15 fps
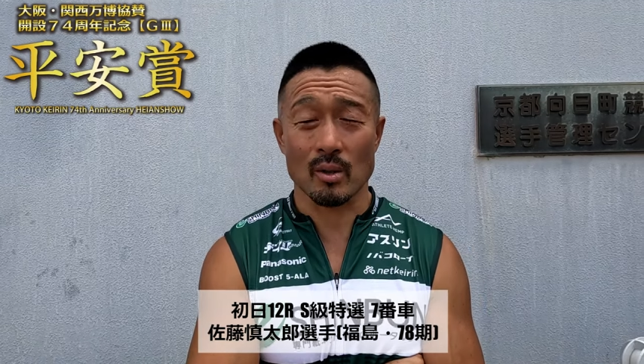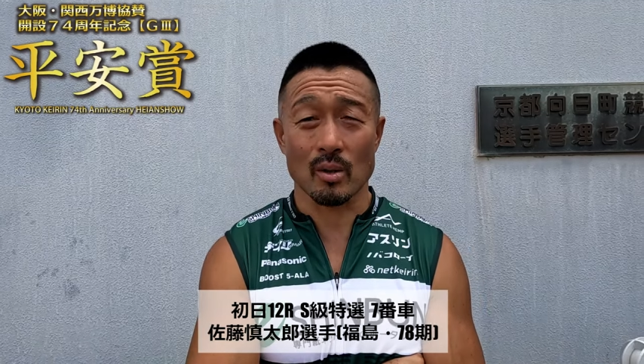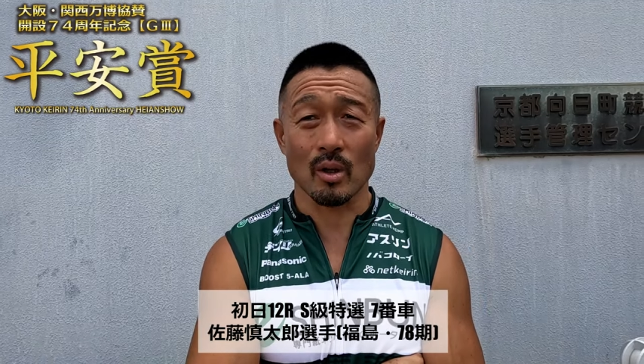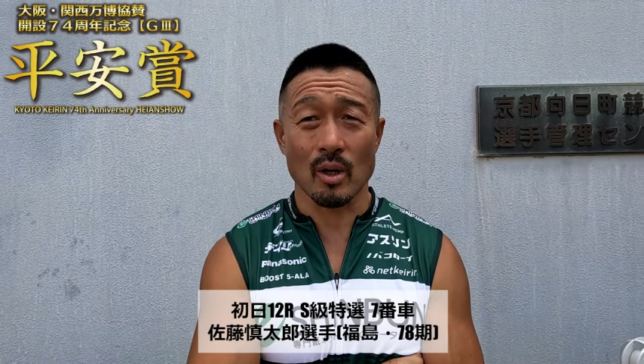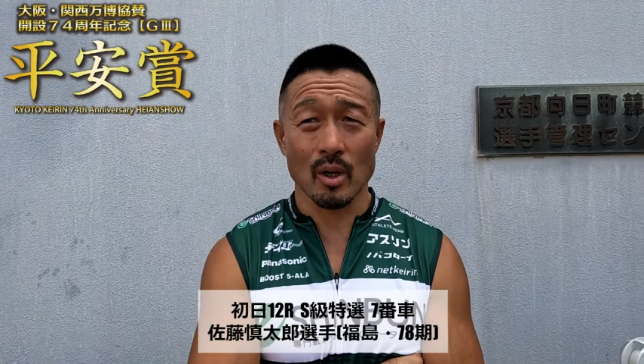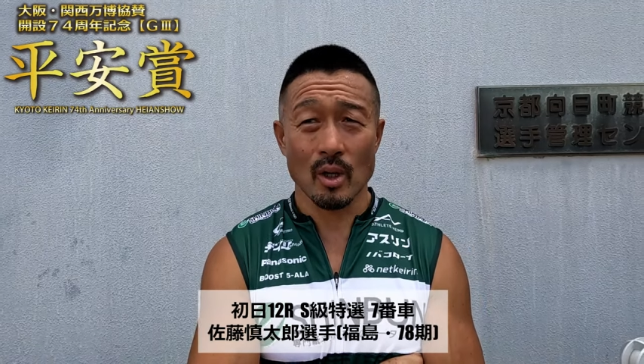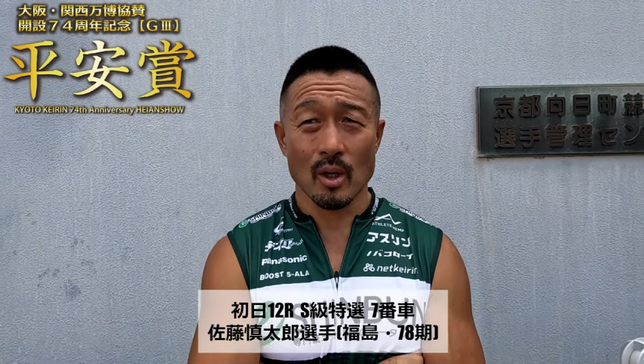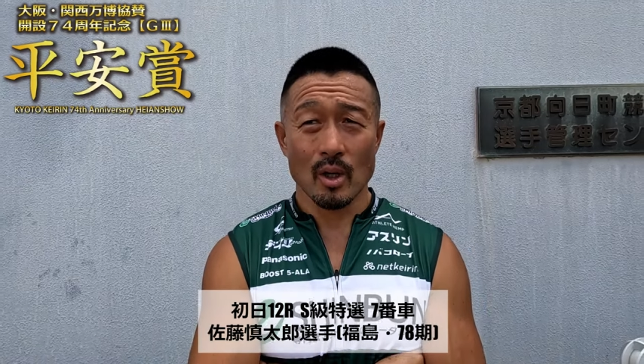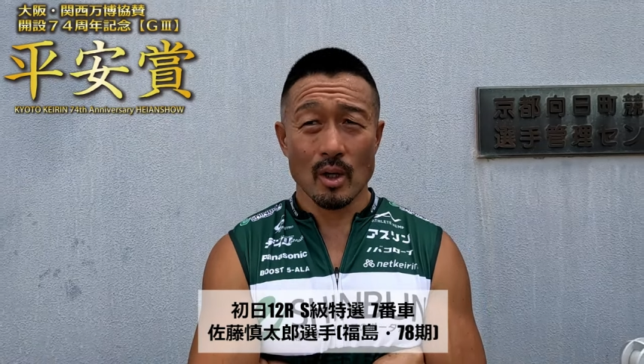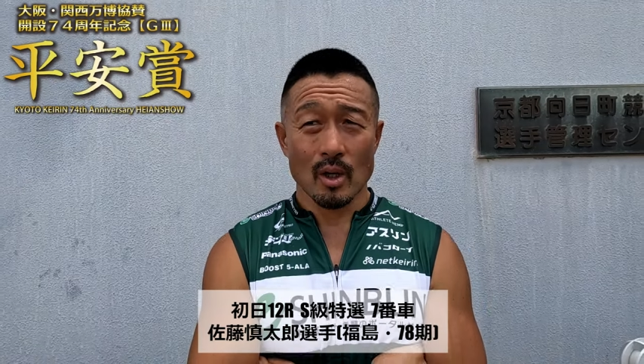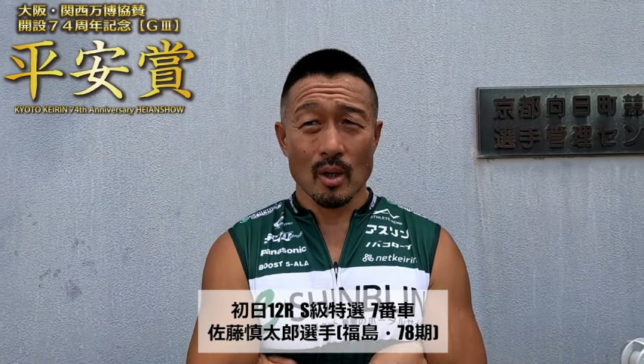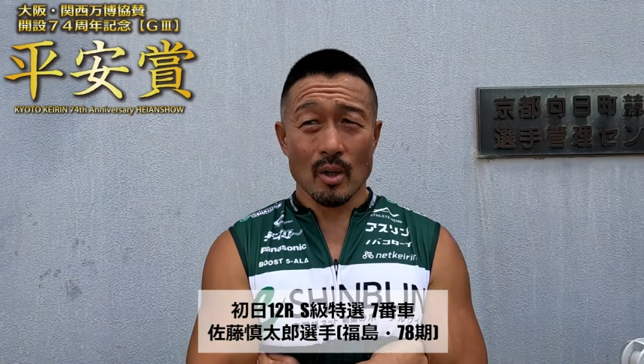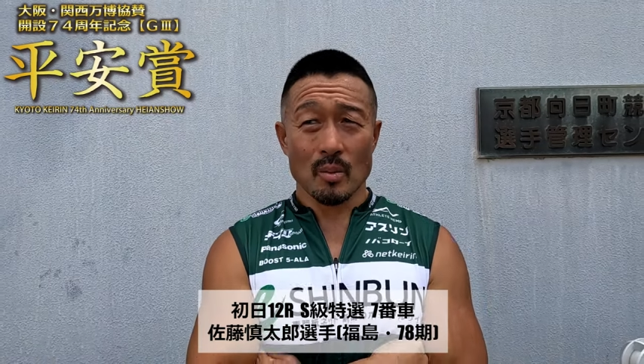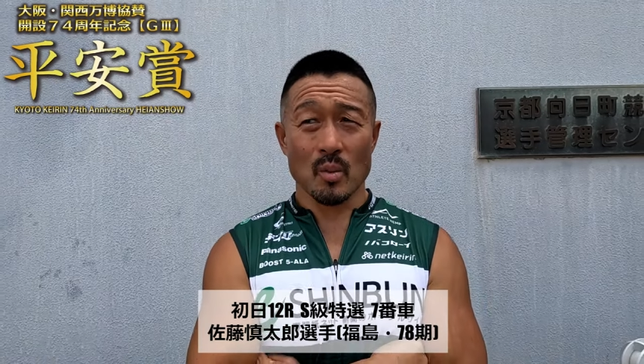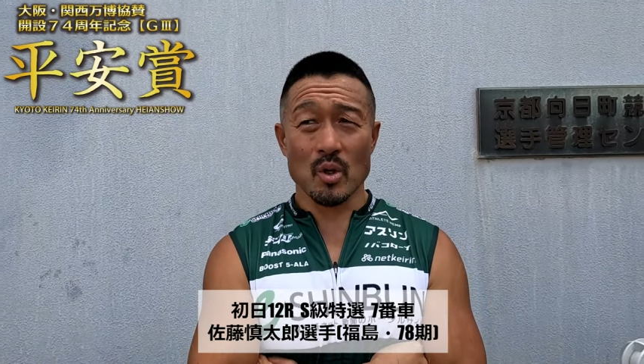と
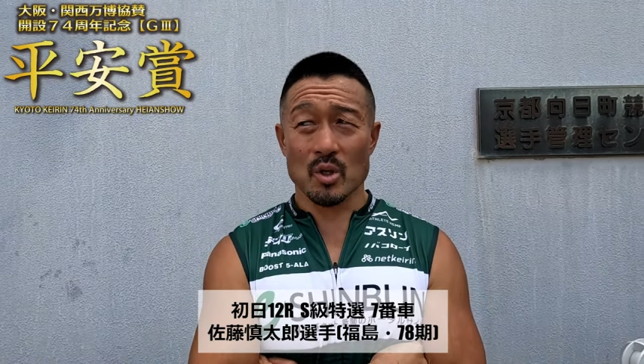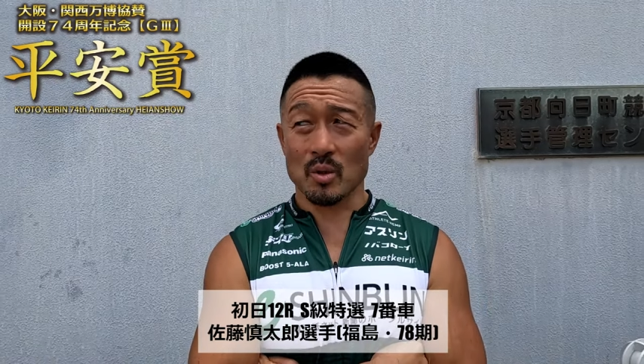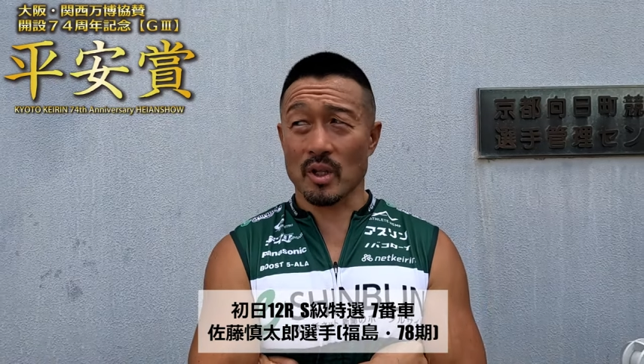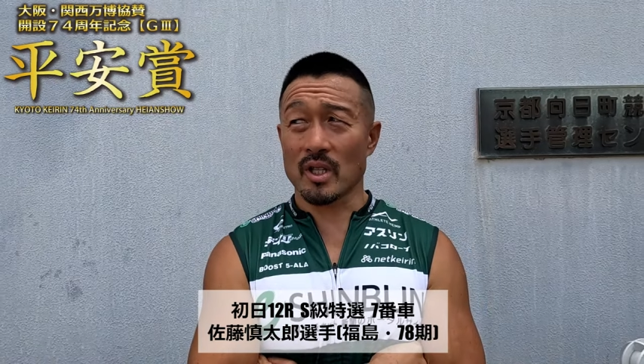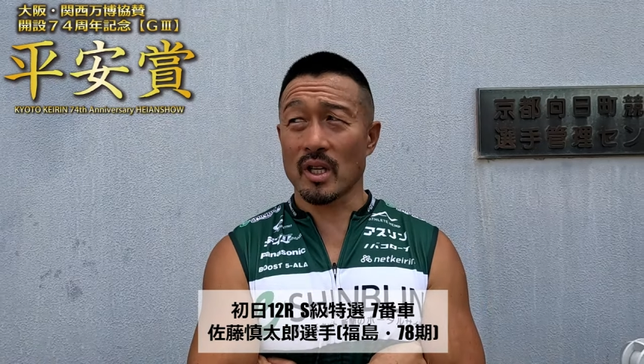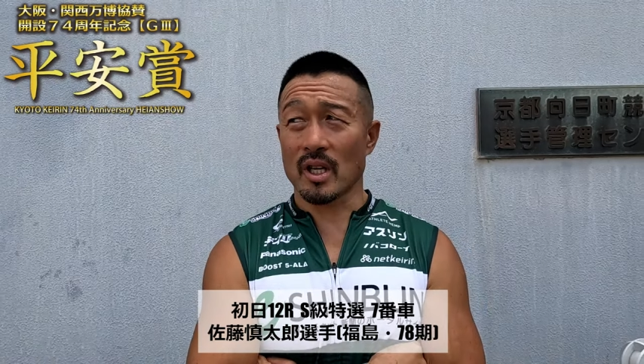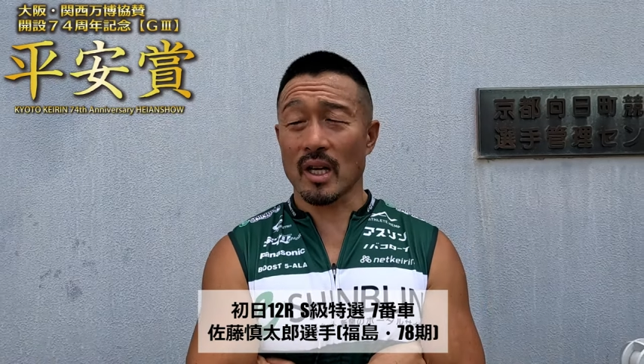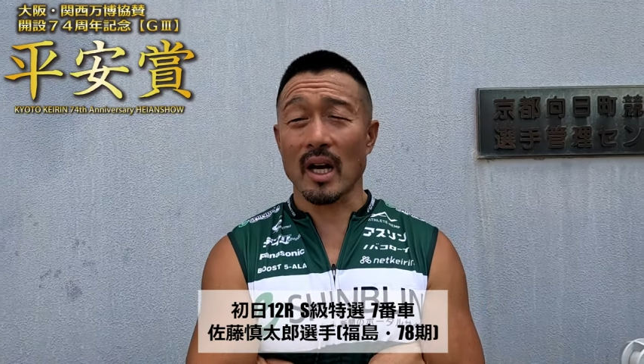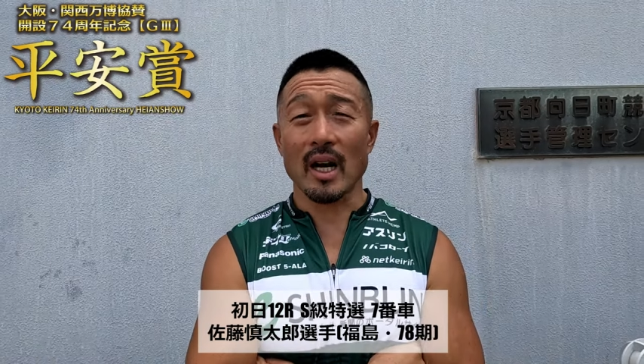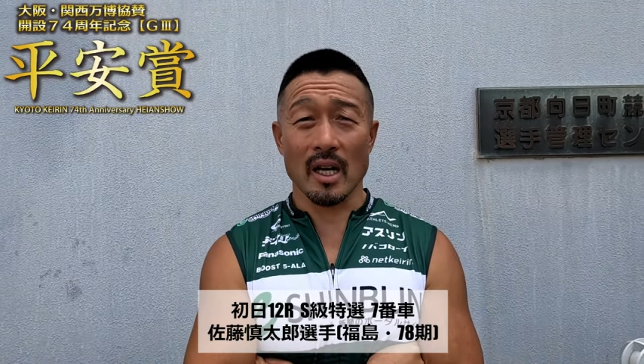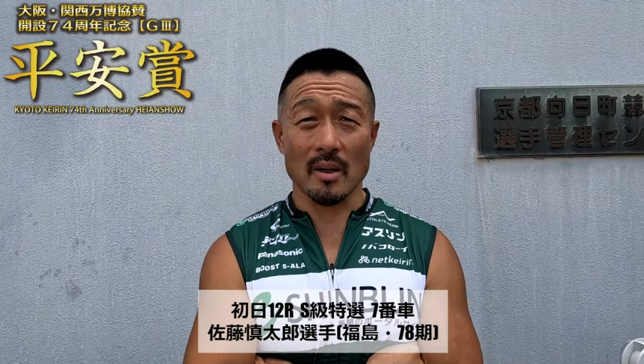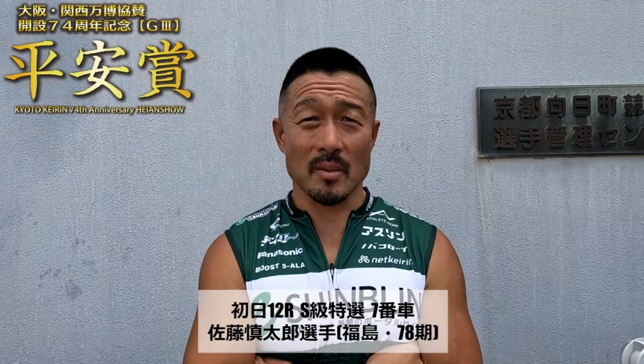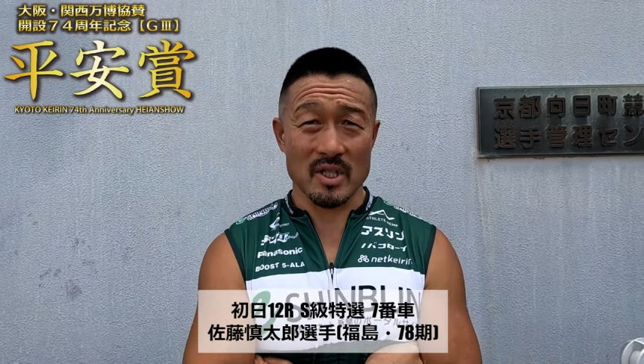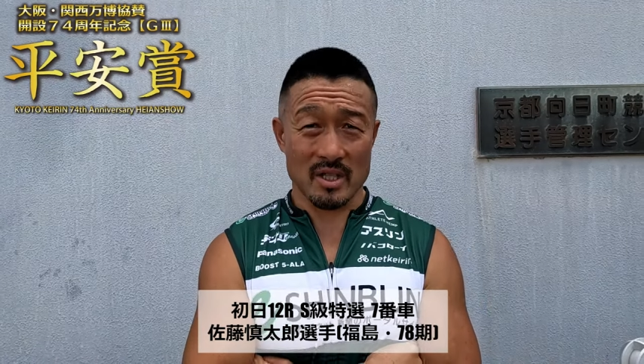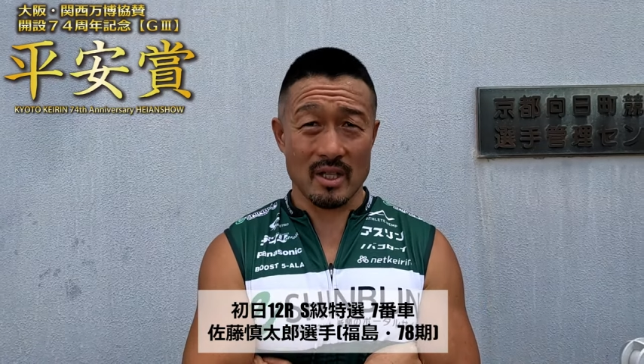もう一度気合が
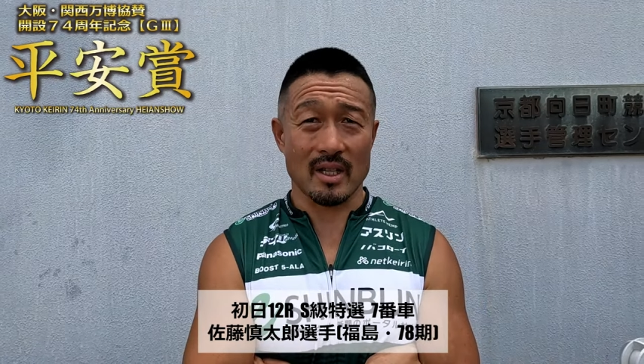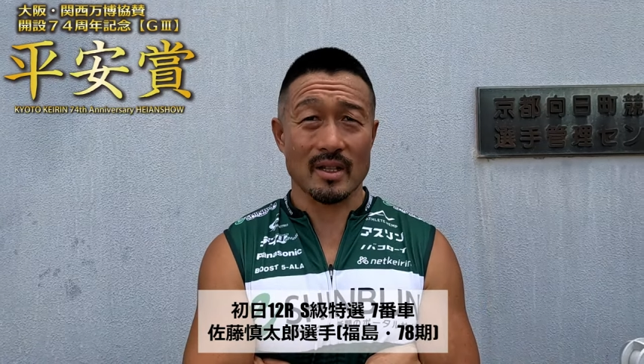入りました、